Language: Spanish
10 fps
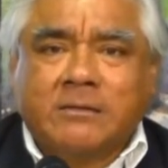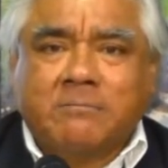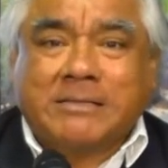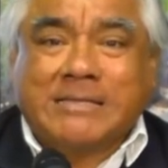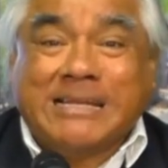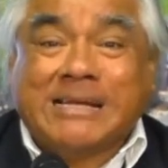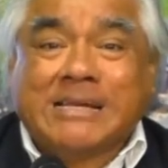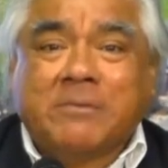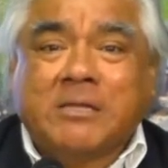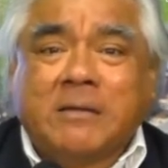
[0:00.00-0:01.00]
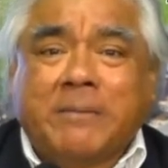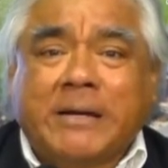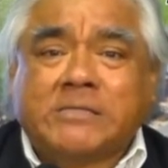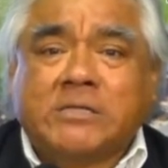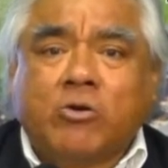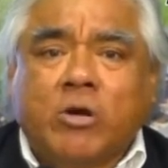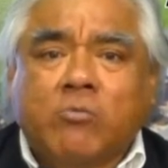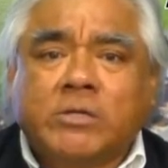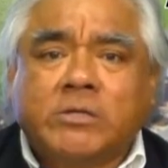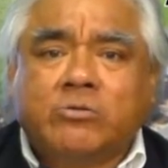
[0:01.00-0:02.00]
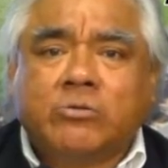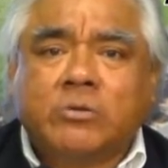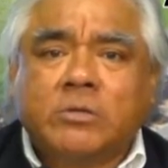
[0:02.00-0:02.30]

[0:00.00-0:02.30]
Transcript: va a tener herramientas para decir, oiga, un ratito,